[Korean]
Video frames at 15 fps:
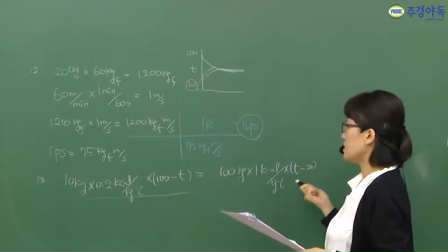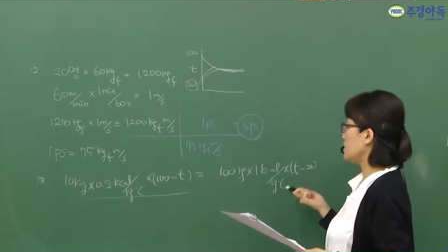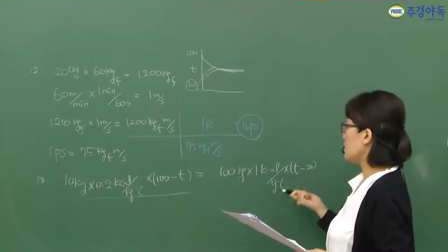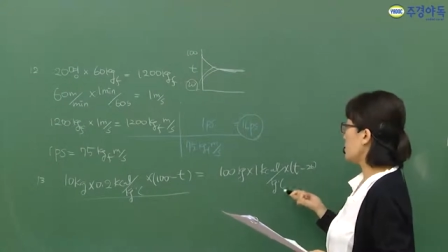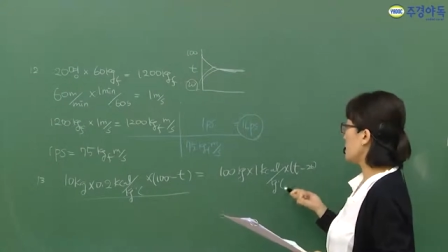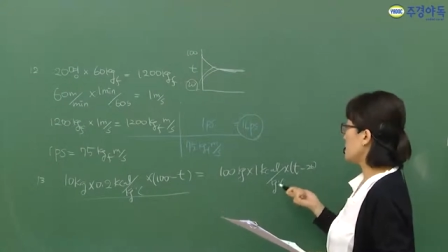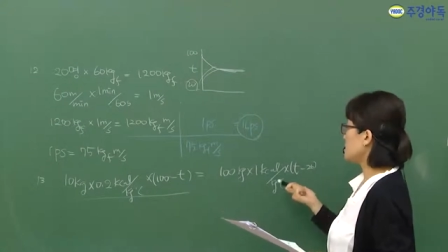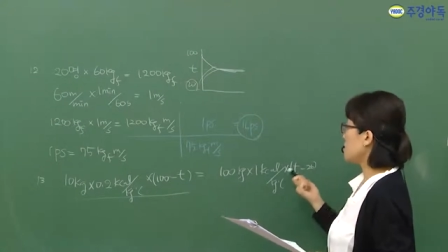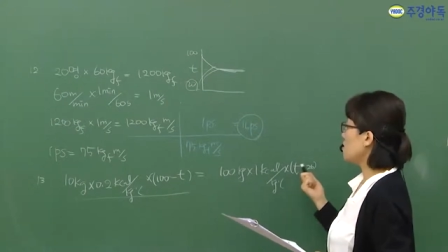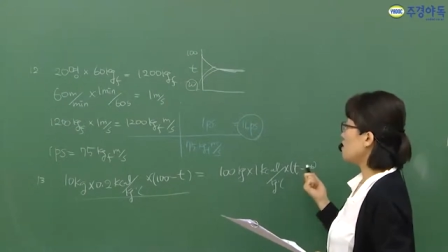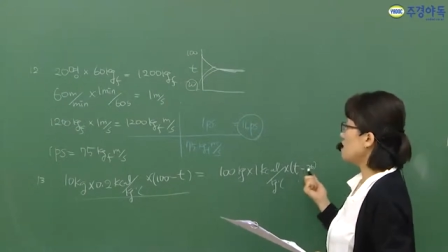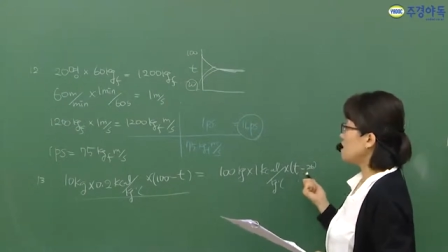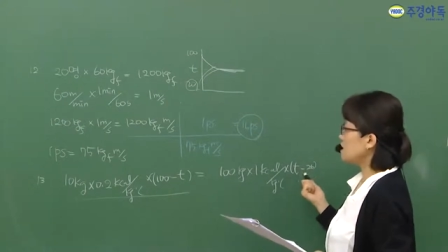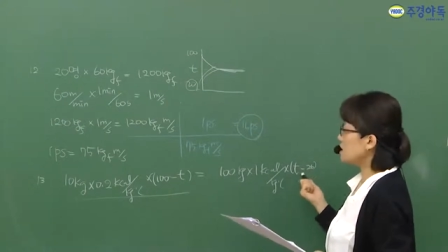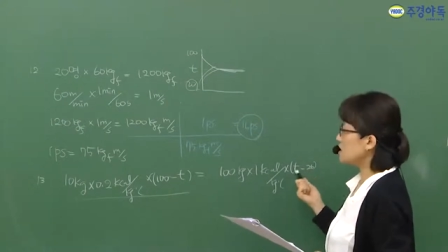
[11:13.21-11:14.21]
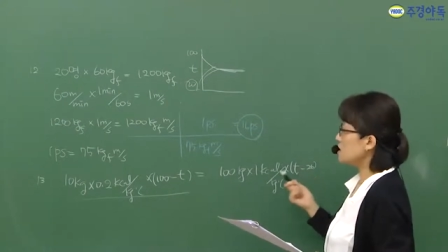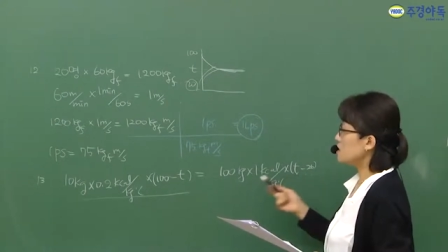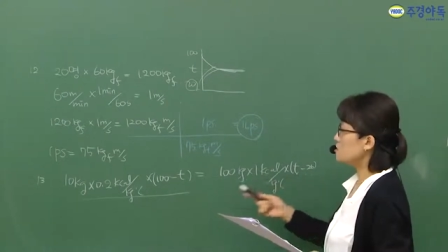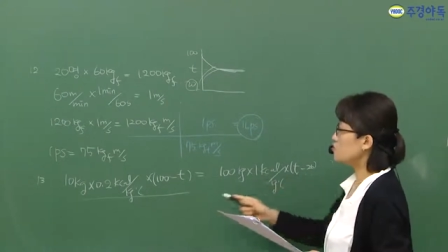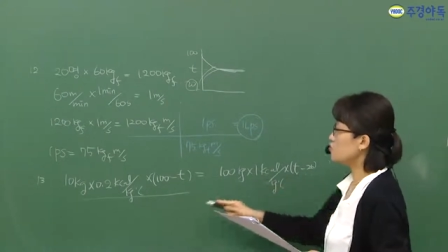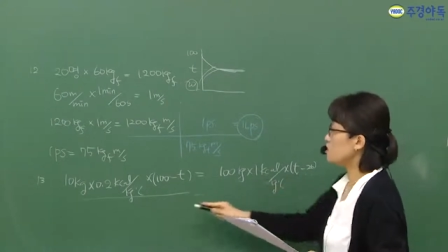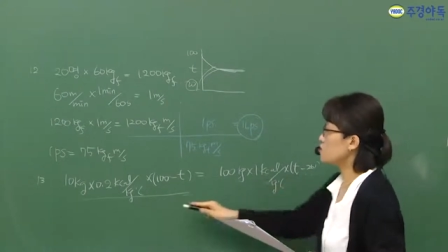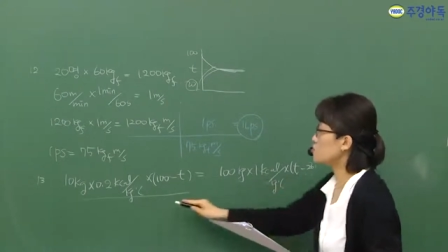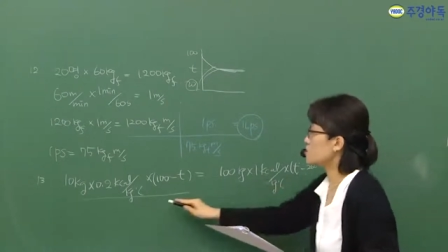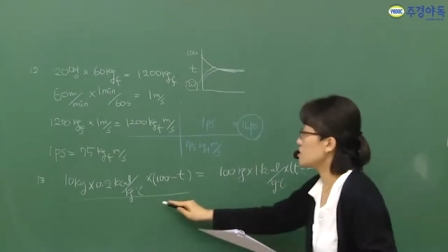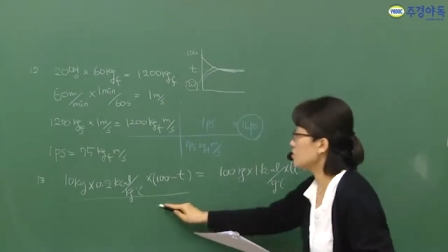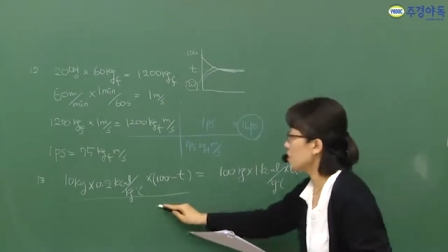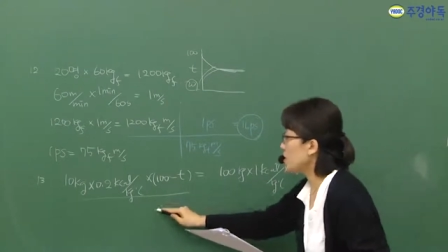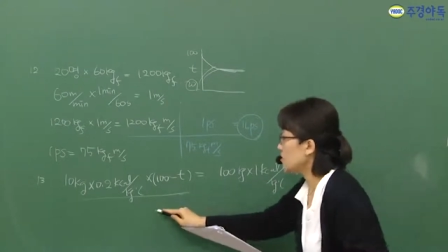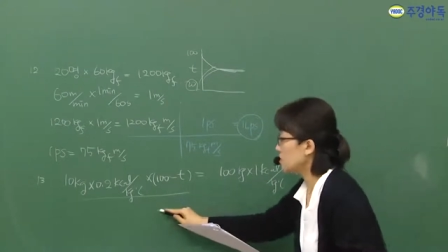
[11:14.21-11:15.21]
이렇게 해서 T를
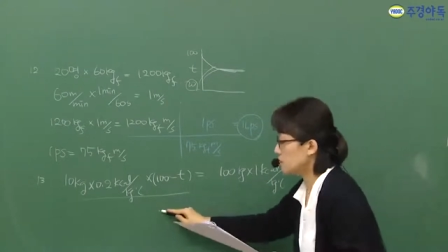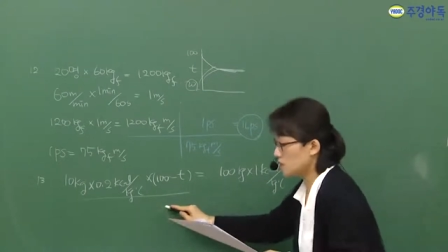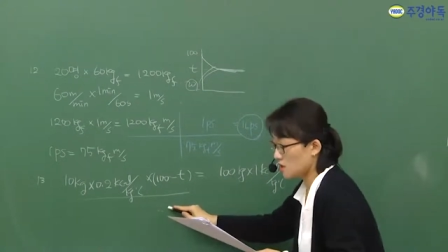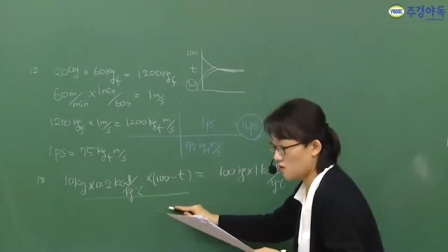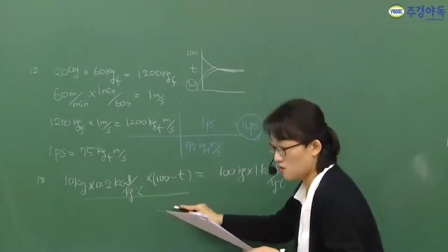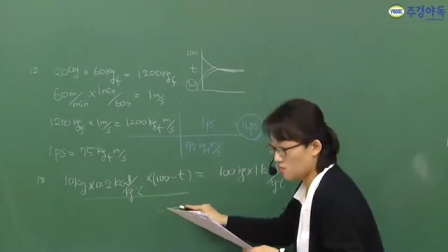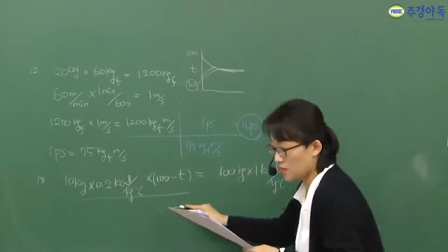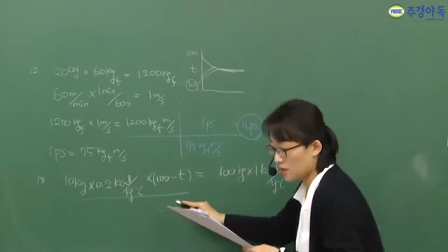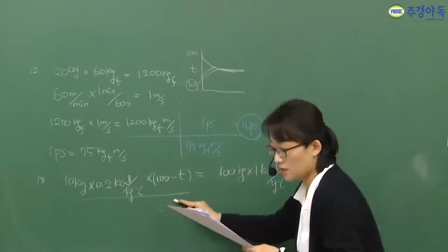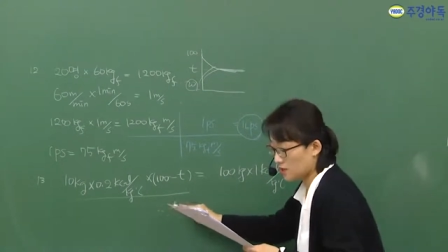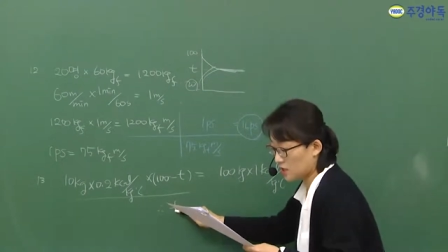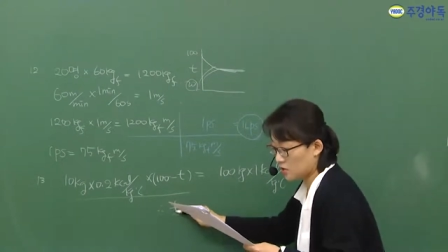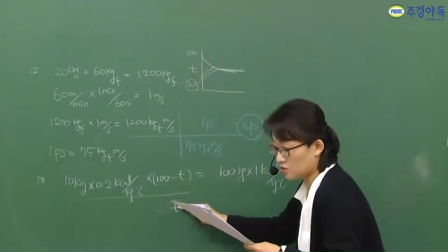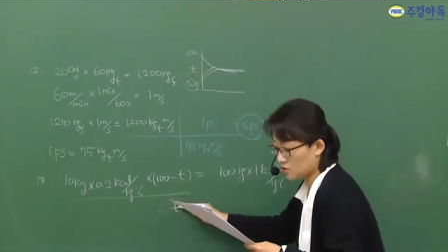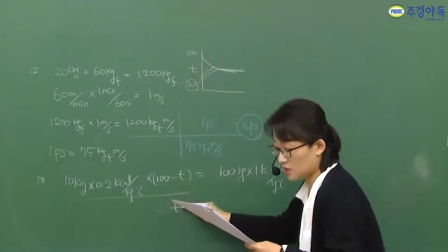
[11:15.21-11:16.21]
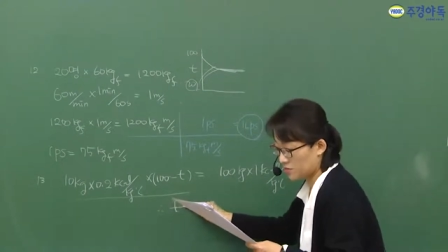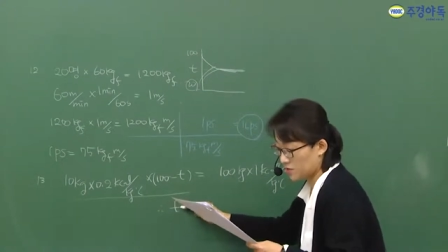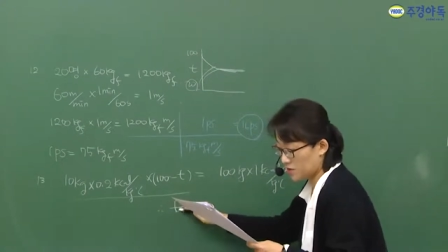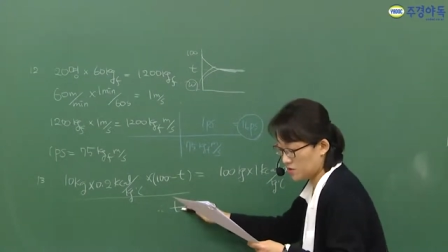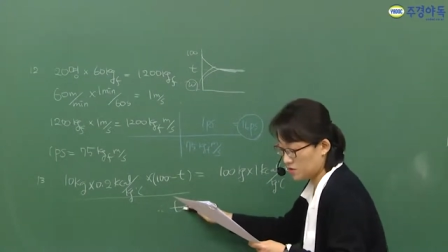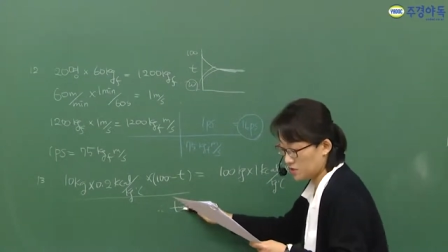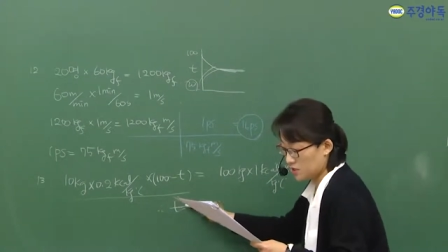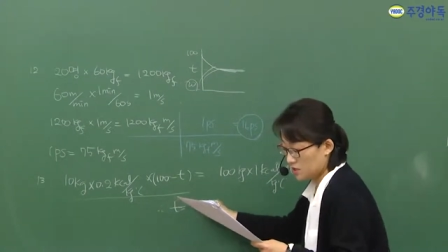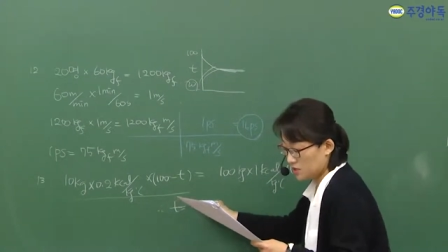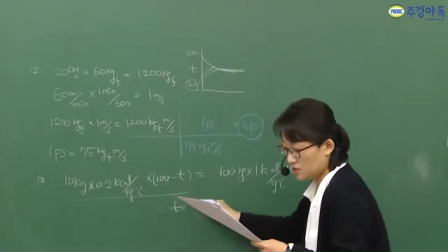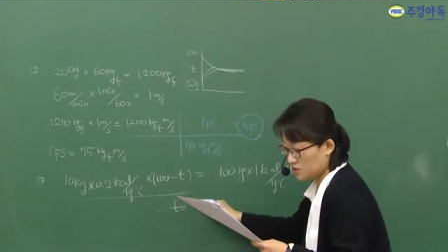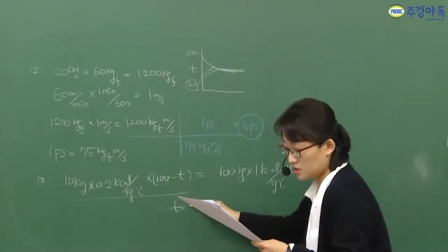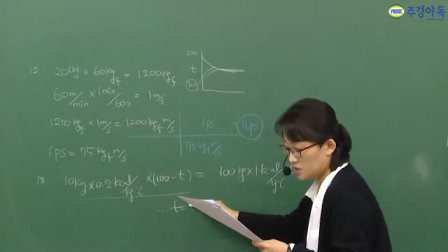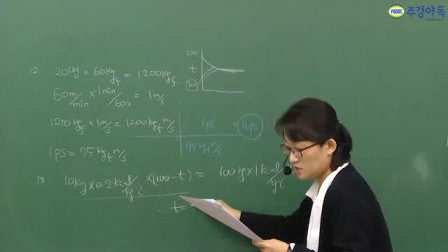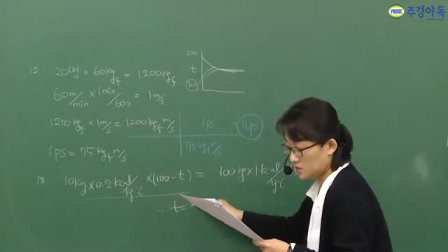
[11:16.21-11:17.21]
구해주시면 T가 얼마가 나오냐면
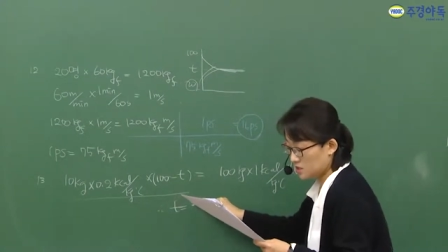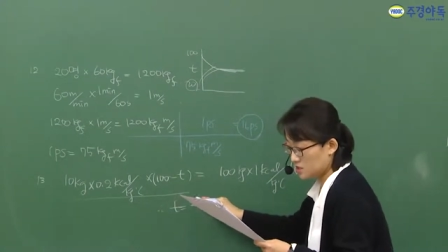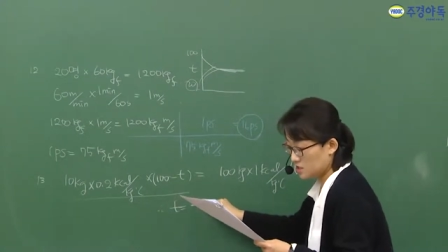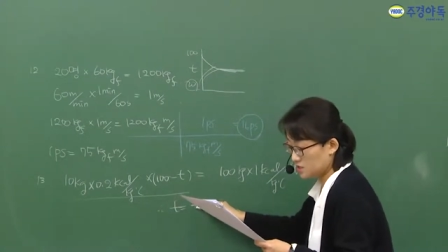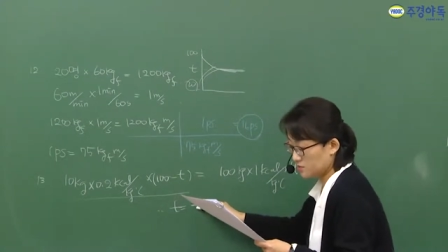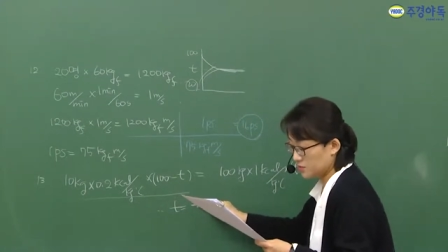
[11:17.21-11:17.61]
T는 2 1